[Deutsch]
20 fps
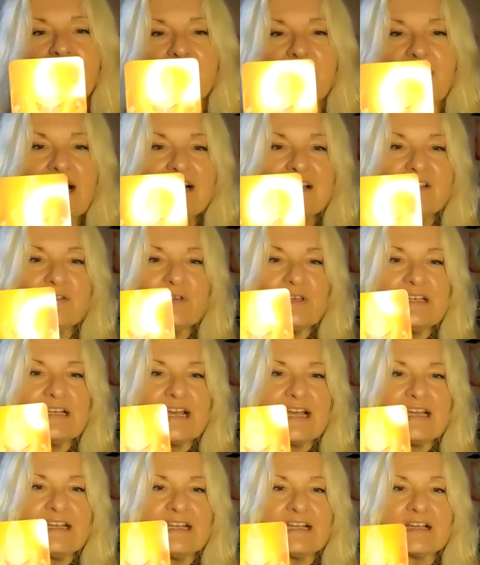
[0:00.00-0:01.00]
weil du in
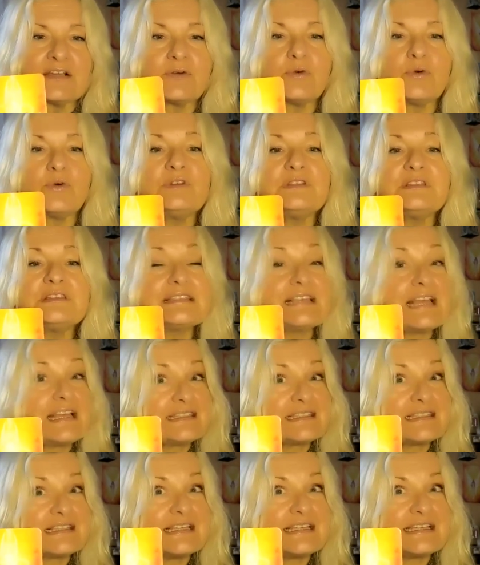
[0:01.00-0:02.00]
einer
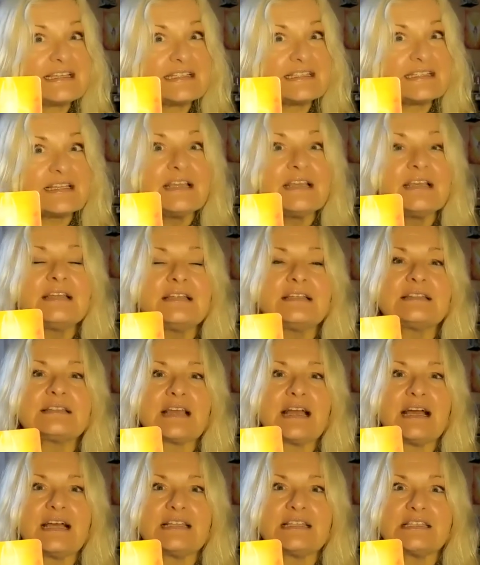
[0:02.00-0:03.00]
grundsätzlichen
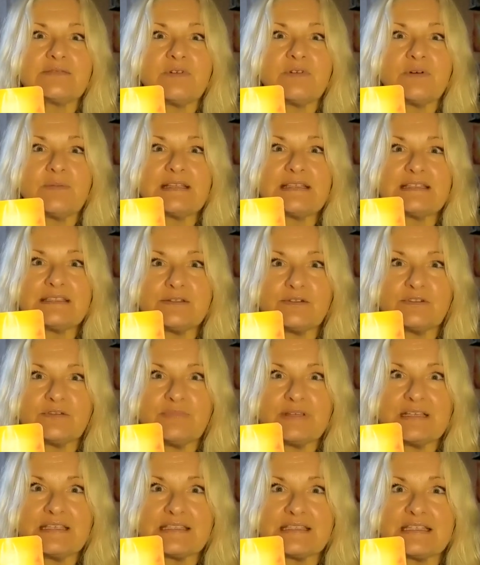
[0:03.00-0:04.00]
Transformation
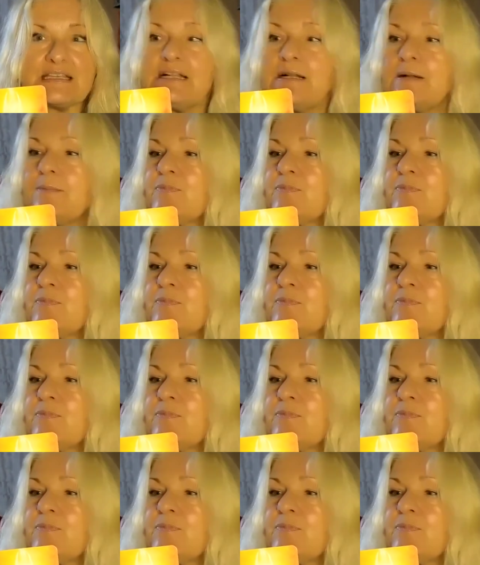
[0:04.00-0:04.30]
bist.